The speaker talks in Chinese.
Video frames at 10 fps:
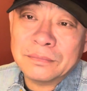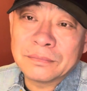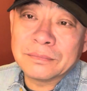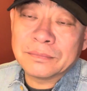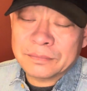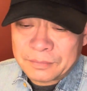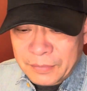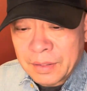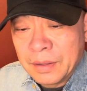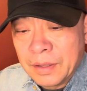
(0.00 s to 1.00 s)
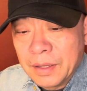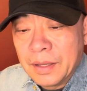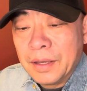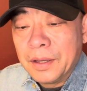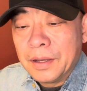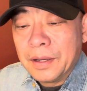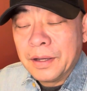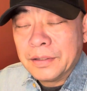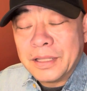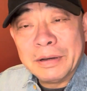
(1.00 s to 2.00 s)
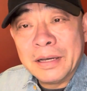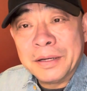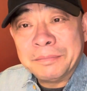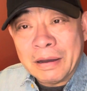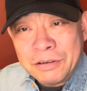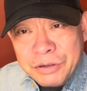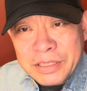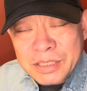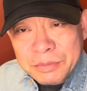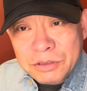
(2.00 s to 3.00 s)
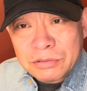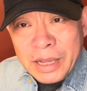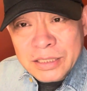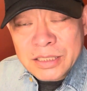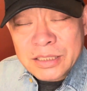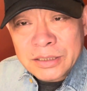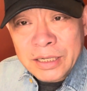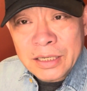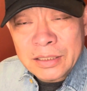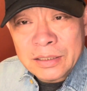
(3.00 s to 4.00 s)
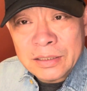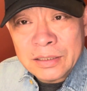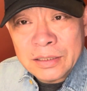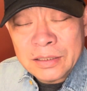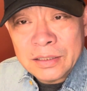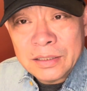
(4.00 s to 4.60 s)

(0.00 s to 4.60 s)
嗯，那么马文瑞什么时候开始这个，